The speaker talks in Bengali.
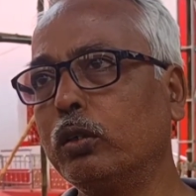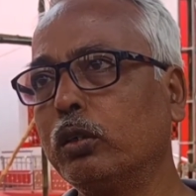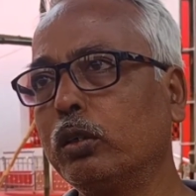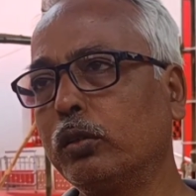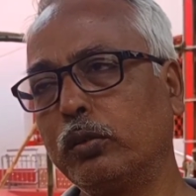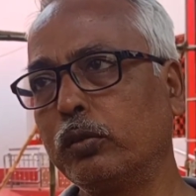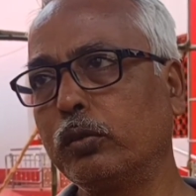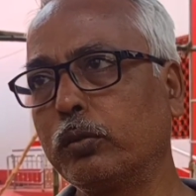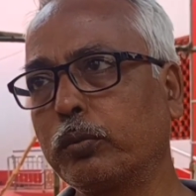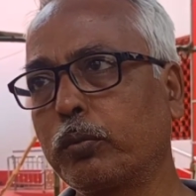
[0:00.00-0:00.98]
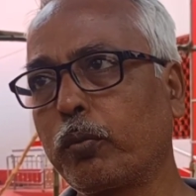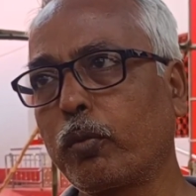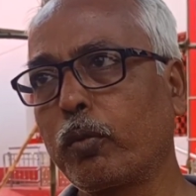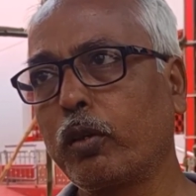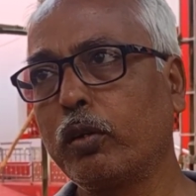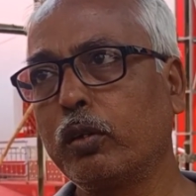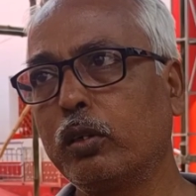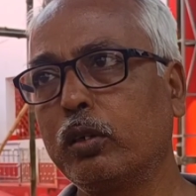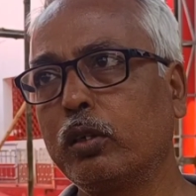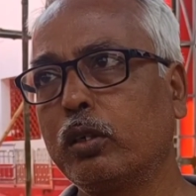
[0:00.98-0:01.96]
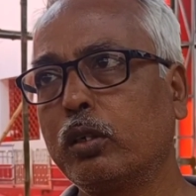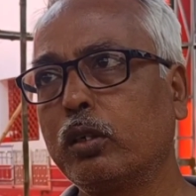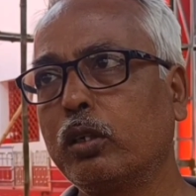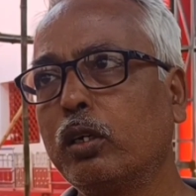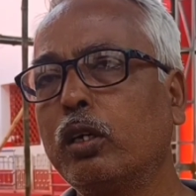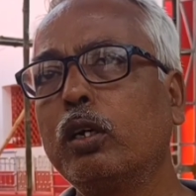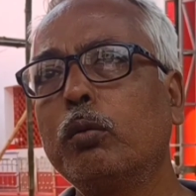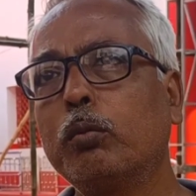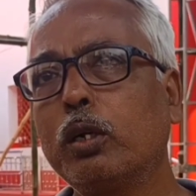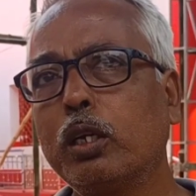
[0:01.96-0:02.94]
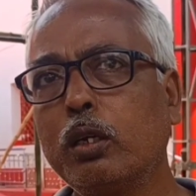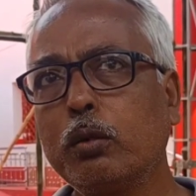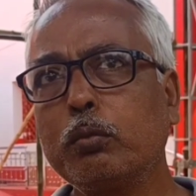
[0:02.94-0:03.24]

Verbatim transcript: জঙ্গলমহল জঙ্গলমহলের বলতে মানে আপনারা কি দেখা মানে